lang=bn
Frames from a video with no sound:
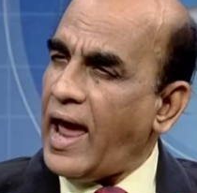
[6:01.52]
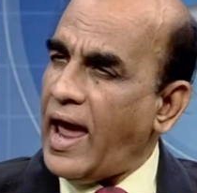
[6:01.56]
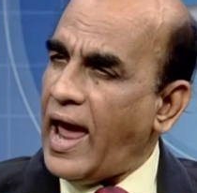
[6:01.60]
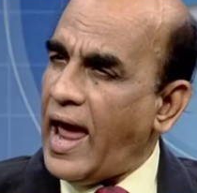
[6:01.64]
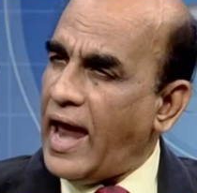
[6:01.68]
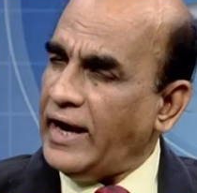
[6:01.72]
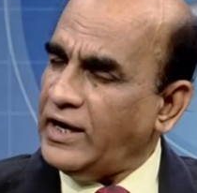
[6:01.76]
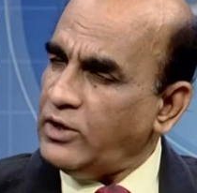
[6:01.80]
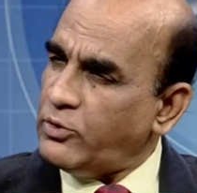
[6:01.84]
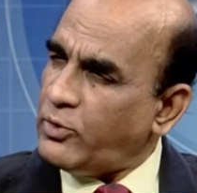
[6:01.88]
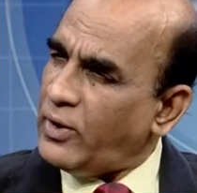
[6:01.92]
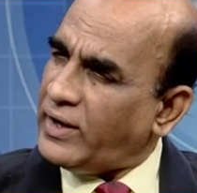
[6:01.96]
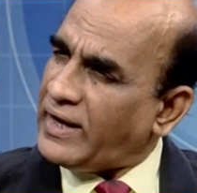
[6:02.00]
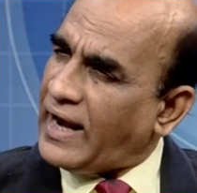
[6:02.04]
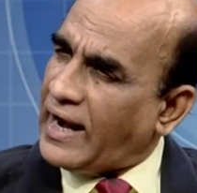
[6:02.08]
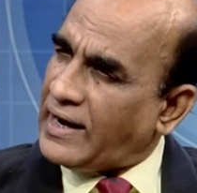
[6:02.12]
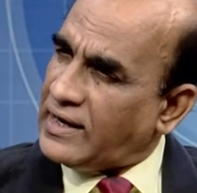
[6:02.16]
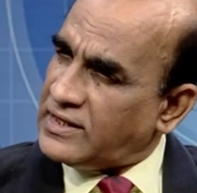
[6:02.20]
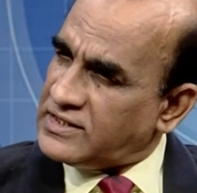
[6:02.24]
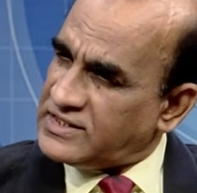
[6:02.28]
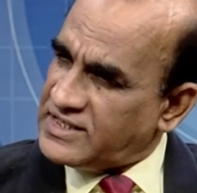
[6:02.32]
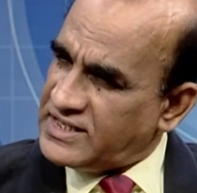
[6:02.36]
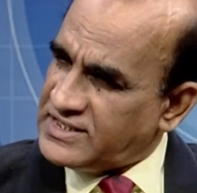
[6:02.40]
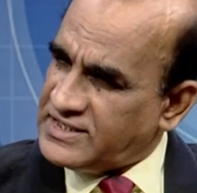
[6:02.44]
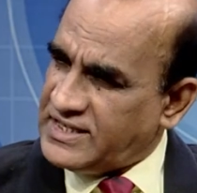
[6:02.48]
অ্যাডিকুয়েট
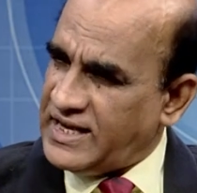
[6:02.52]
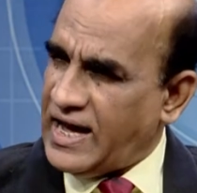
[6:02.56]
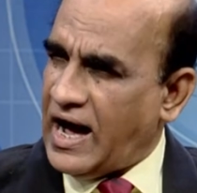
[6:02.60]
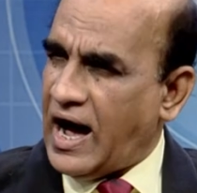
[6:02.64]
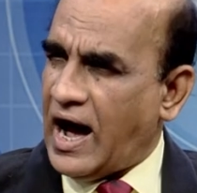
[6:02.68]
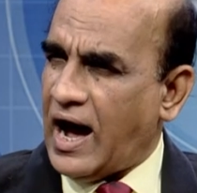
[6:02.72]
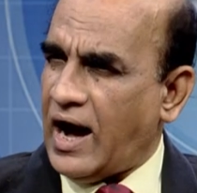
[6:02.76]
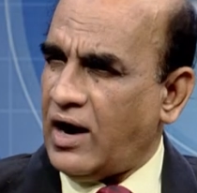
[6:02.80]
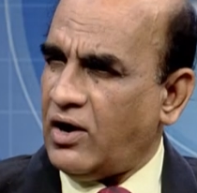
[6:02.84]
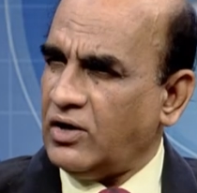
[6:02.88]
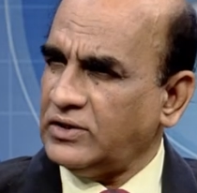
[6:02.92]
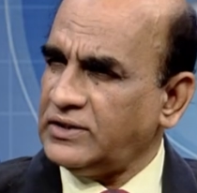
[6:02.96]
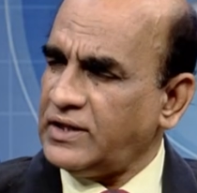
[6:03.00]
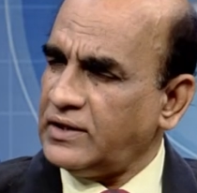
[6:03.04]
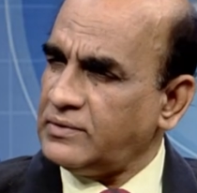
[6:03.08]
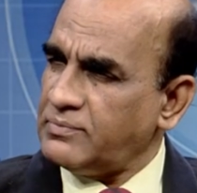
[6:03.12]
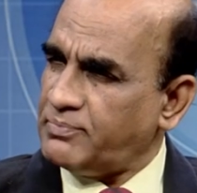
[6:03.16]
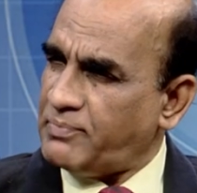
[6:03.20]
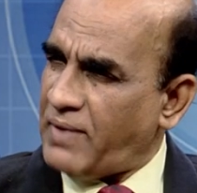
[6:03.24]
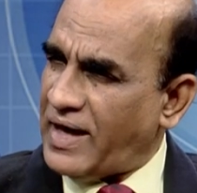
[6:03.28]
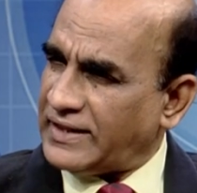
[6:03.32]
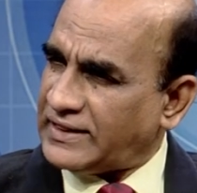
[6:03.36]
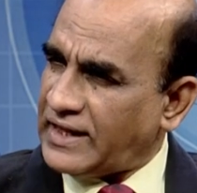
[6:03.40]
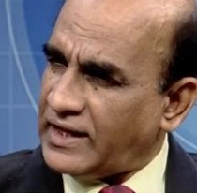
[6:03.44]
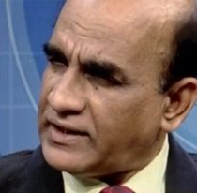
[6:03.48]
অ্যানালজেসিয়া অর্থাৎ
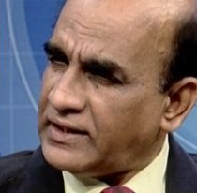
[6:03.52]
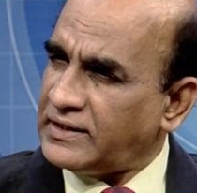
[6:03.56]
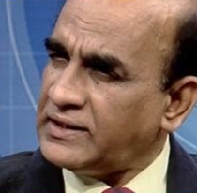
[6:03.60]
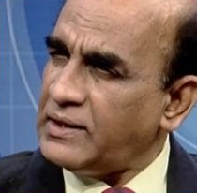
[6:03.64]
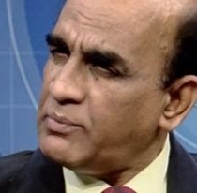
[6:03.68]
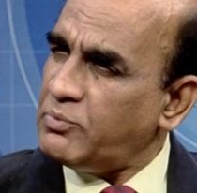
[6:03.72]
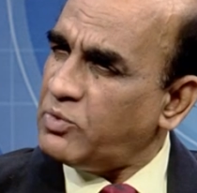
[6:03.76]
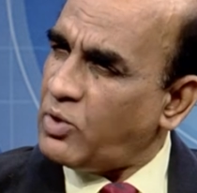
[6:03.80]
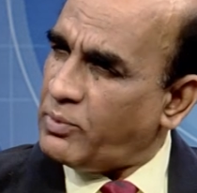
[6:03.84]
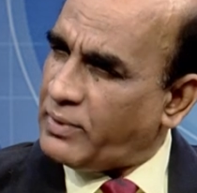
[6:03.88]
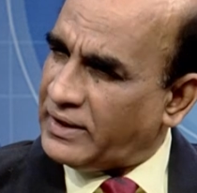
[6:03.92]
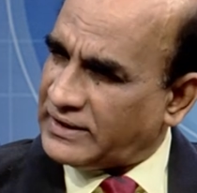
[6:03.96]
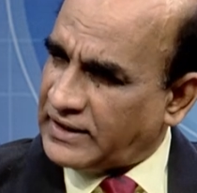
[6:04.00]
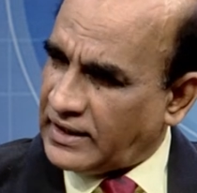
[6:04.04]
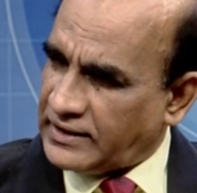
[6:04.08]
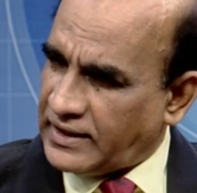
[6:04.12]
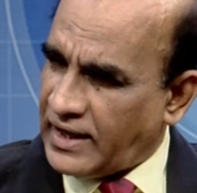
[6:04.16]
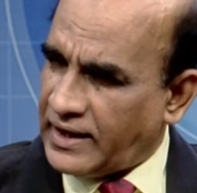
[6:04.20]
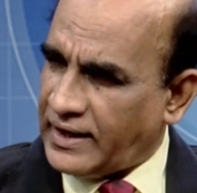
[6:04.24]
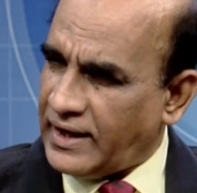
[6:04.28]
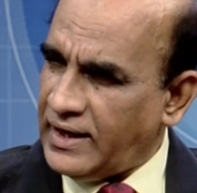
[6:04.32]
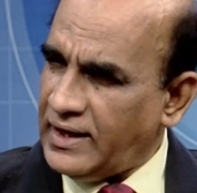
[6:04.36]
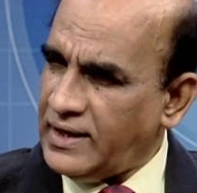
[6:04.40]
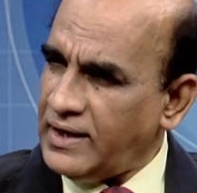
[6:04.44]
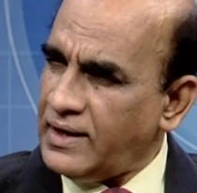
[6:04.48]
ব্যথা তীব্র ব্যথা
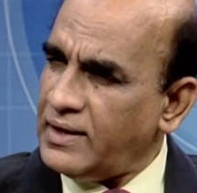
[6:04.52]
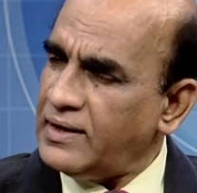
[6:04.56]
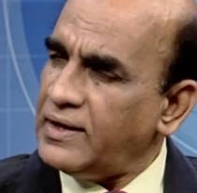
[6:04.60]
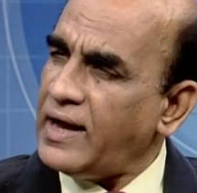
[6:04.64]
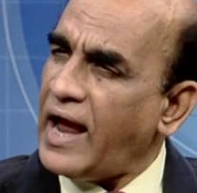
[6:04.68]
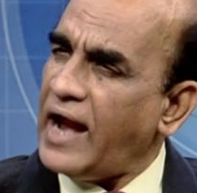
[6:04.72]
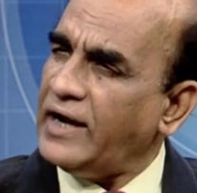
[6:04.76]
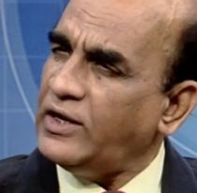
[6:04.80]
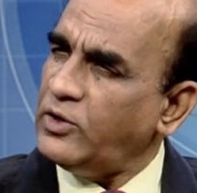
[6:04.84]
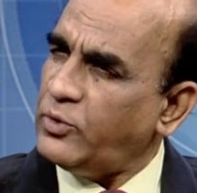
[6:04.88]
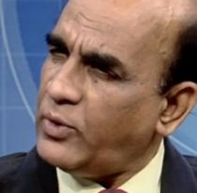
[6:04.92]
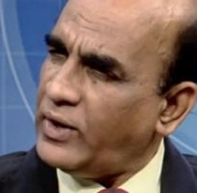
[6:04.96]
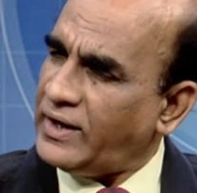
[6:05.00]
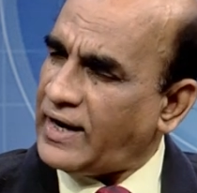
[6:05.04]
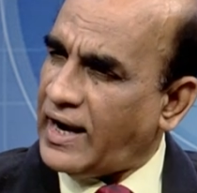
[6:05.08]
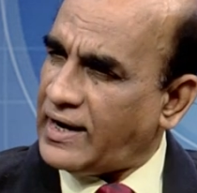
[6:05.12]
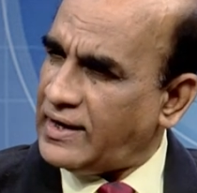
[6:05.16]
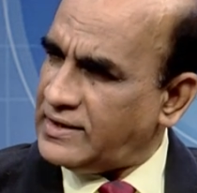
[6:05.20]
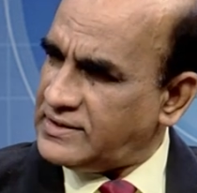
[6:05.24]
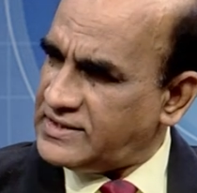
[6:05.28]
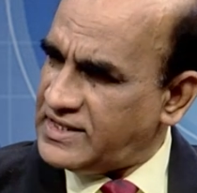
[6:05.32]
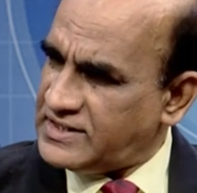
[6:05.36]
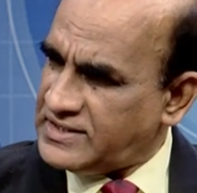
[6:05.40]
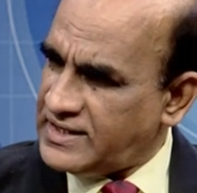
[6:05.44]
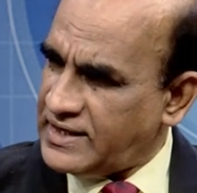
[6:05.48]
থাকে অ্যাডিকুয়েট
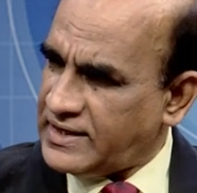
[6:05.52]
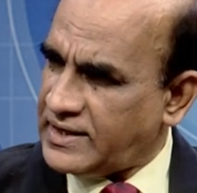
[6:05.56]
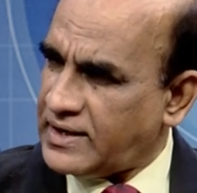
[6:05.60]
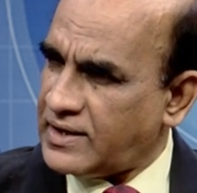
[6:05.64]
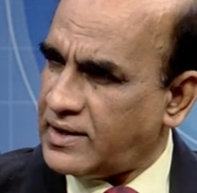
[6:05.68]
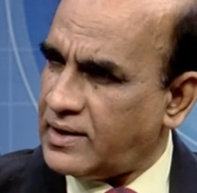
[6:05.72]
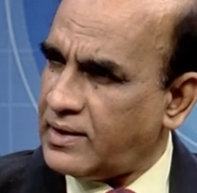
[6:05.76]
অ্যানালজেসিক